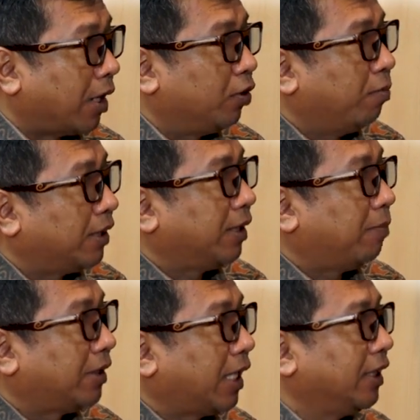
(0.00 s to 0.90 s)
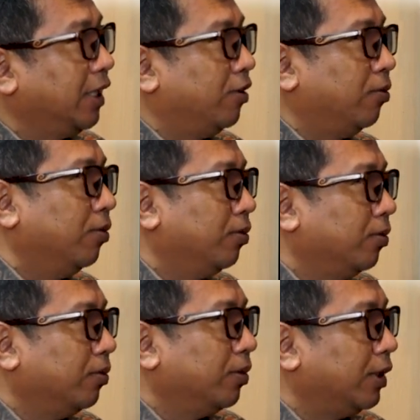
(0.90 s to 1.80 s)
waktu masa masa kecil
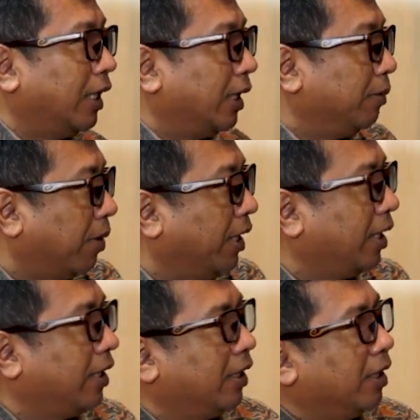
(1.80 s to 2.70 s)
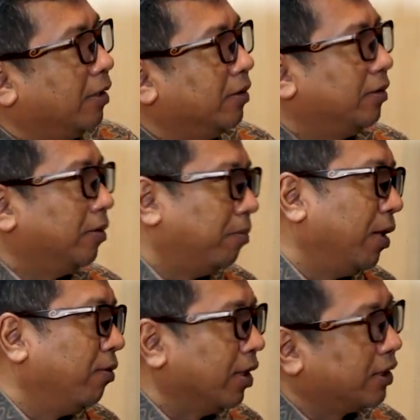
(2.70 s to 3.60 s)
dulu dengan dibandingkan dengan
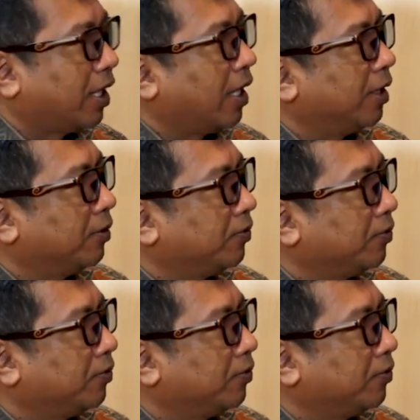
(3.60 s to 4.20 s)
Bandung yang sekarang?